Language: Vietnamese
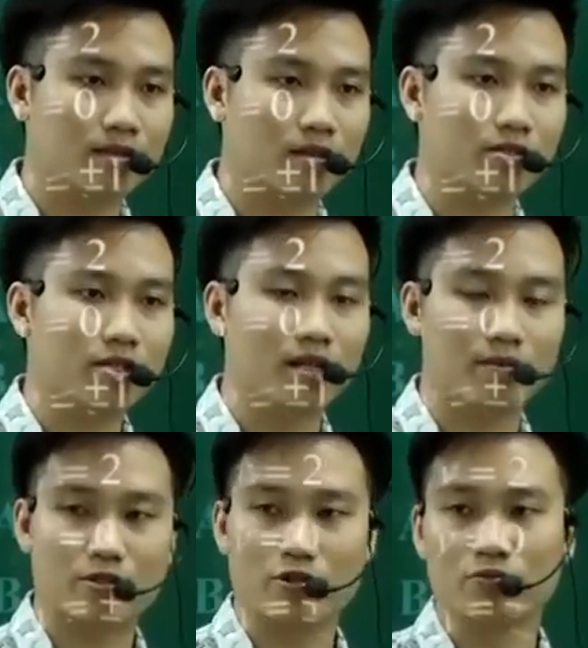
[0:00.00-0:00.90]
Có những trường
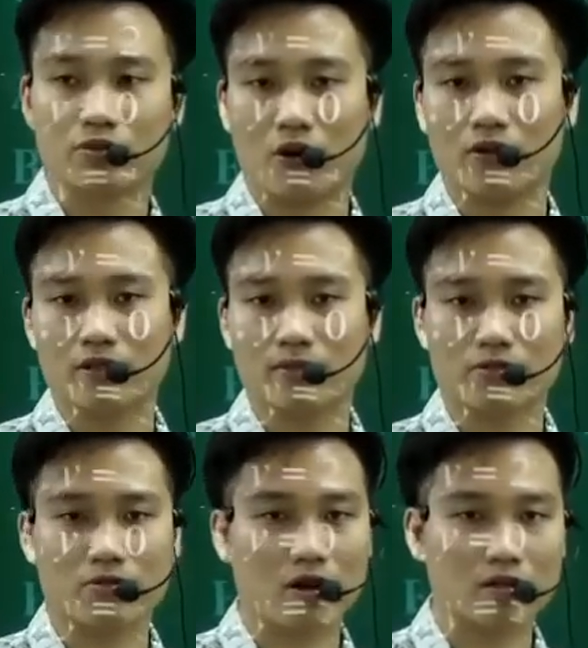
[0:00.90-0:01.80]
hợp là trùng rồi nhưng mà
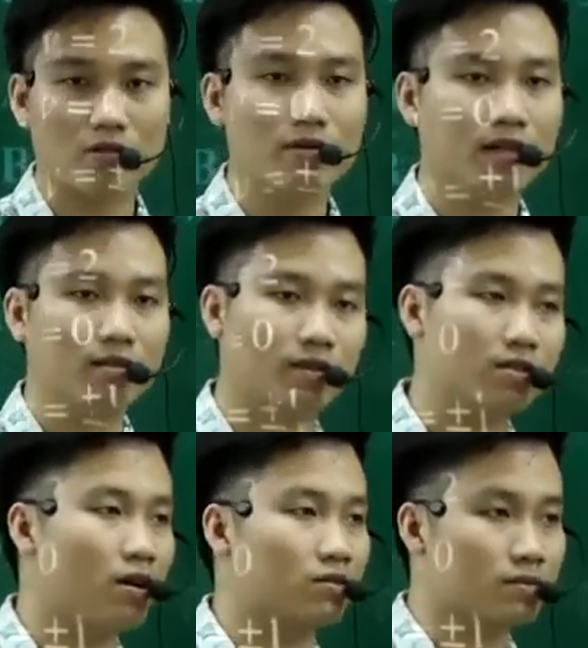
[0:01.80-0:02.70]
rút gọn không hết thì
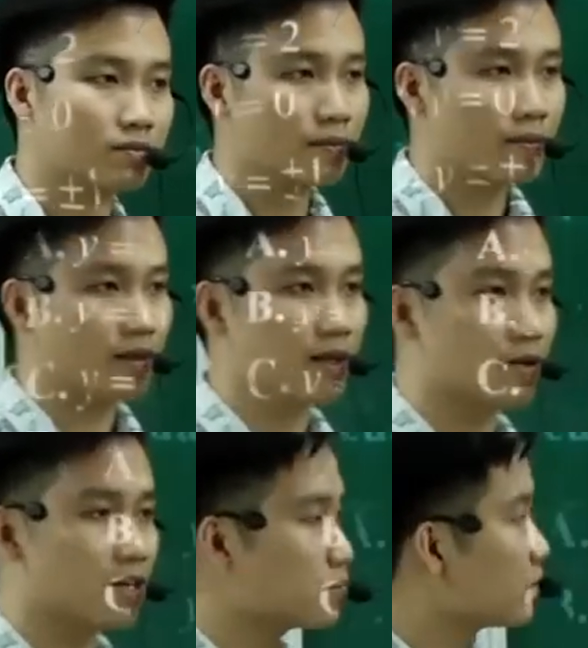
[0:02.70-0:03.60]
vẫn còn tiệm
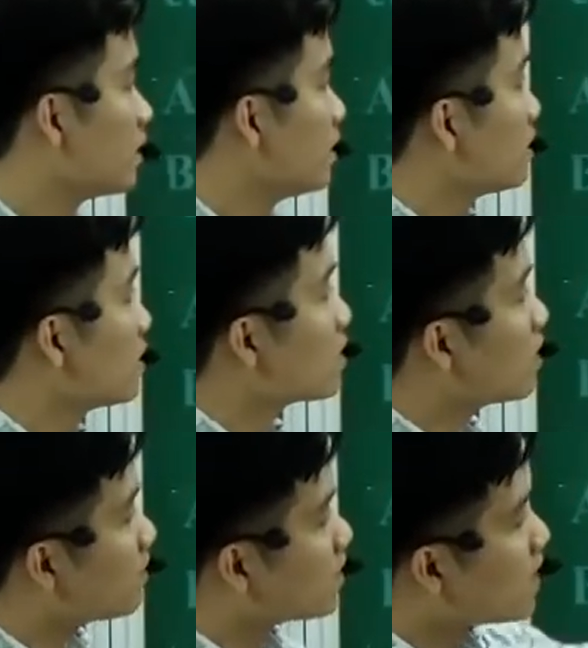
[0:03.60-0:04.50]
cận. Cái trường
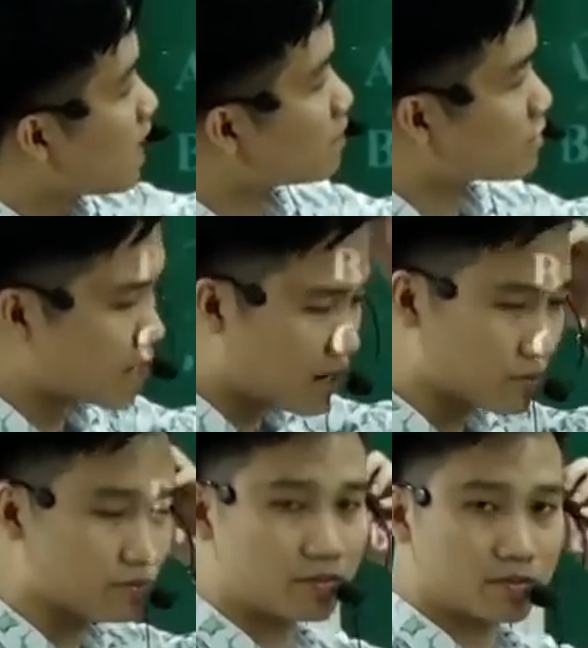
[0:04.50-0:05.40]
hợp này sai bởi vì
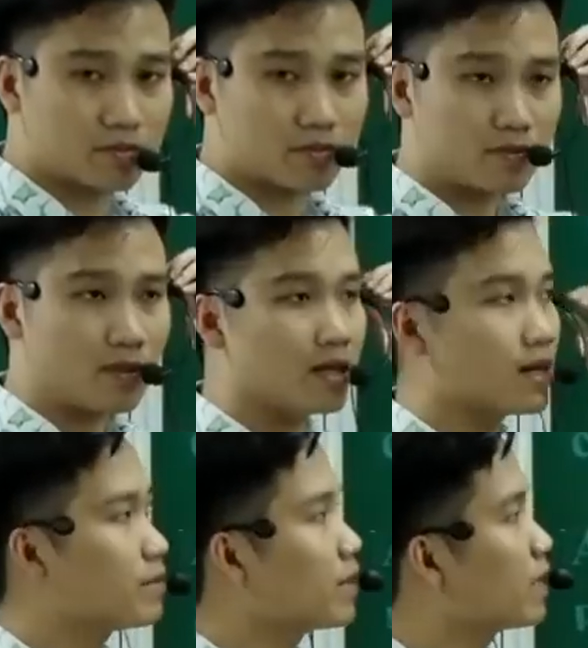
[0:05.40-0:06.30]
sao?
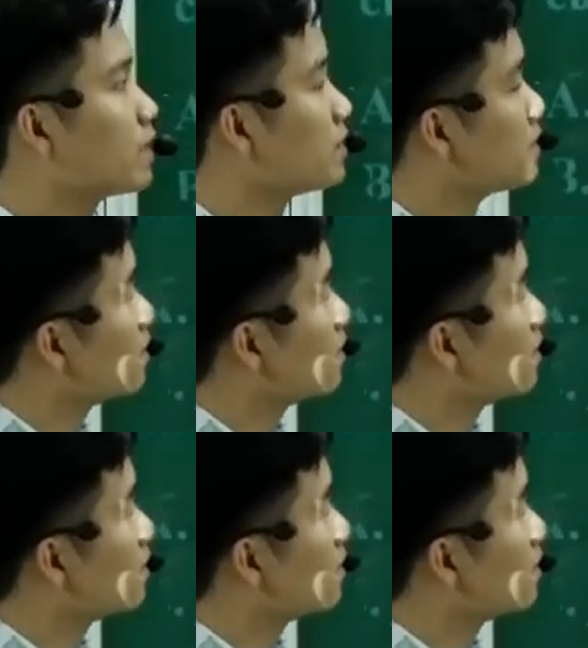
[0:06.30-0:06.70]
Các em nghe này.